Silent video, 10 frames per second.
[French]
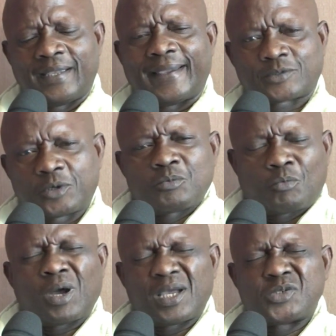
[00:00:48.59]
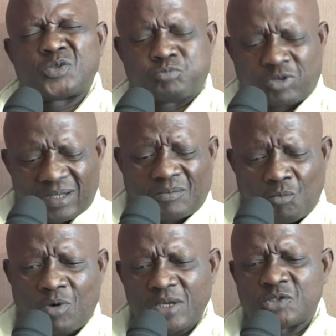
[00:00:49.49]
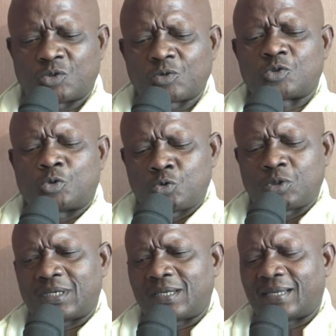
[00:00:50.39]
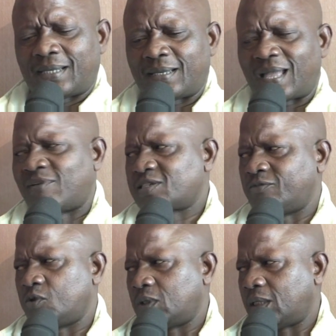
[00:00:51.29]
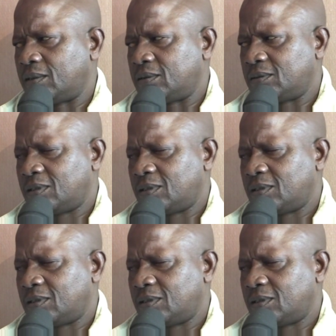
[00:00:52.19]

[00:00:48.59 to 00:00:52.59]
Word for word: Est-ce que moi, je pourrais, moi, un jour, jouer avec ces vieux-là